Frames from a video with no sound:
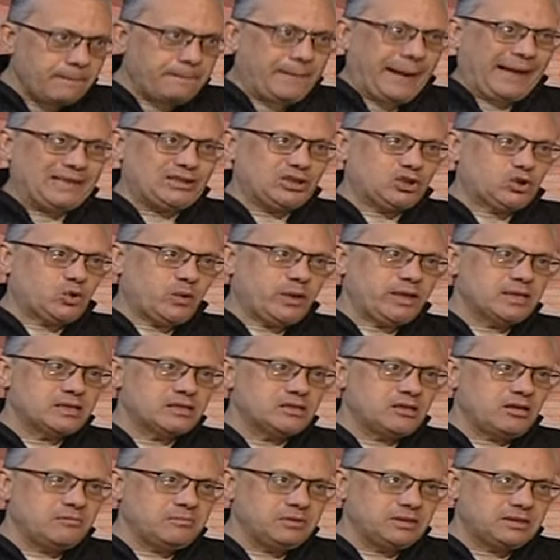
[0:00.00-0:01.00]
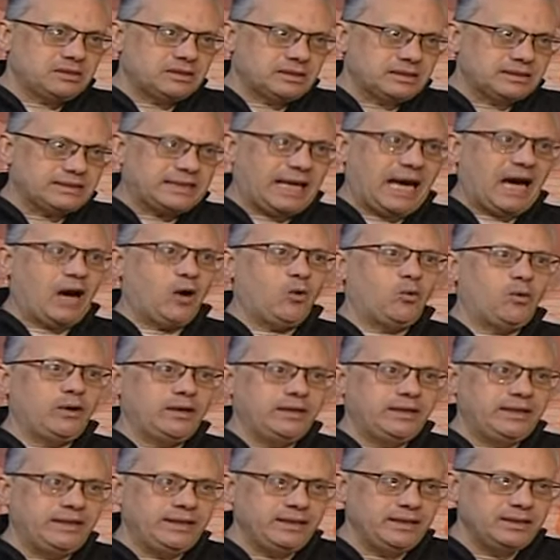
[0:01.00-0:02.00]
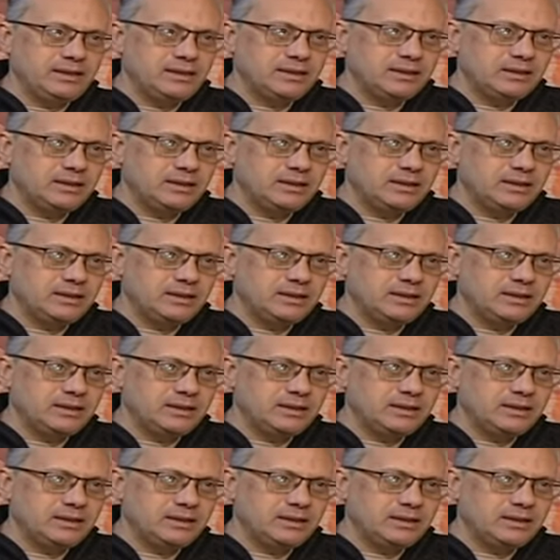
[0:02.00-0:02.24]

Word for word: بعد شويه الصامت تحول